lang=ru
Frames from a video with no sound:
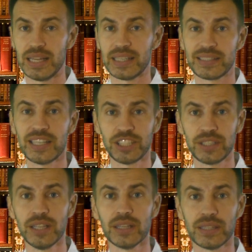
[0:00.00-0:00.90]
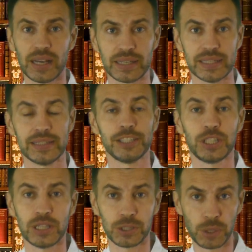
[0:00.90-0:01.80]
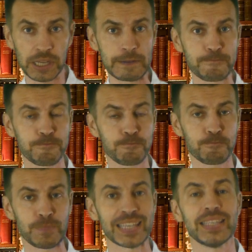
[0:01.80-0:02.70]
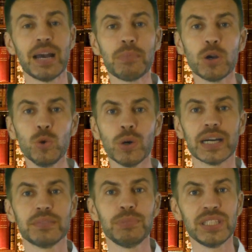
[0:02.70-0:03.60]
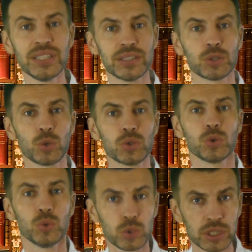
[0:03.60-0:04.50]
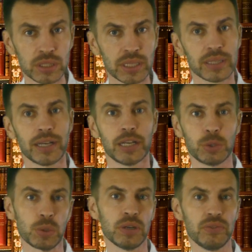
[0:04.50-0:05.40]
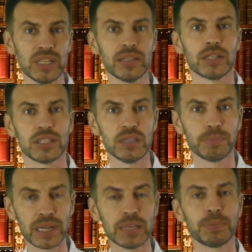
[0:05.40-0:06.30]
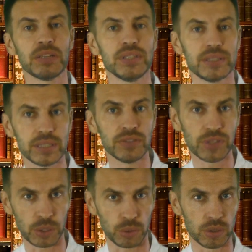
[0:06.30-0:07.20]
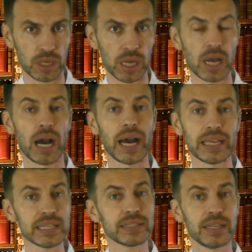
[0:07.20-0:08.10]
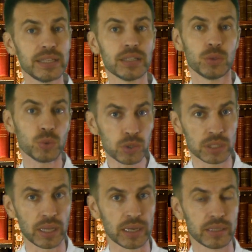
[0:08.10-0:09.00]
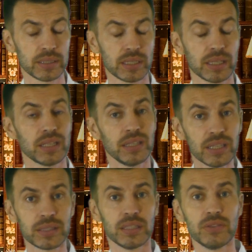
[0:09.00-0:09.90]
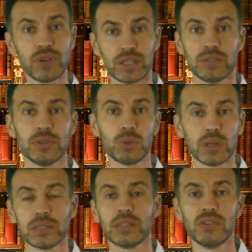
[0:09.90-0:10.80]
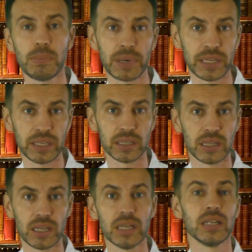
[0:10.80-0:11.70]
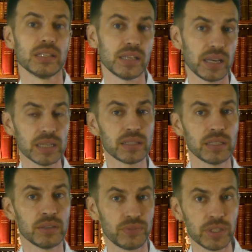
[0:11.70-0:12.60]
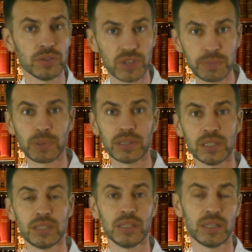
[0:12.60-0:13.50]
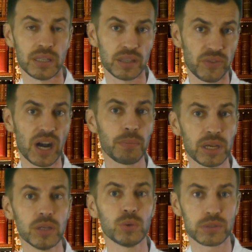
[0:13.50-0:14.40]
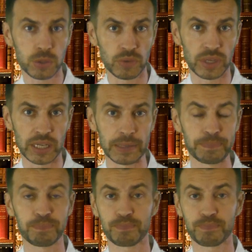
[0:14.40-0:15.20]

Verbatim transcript: Значит, дело так, начала Жюли. Я могу отменить тот ужин, на который вы должны были привести Веру. А если нет ужина, нет и вашего дурацкого пари. За это вы выполните два моих условия.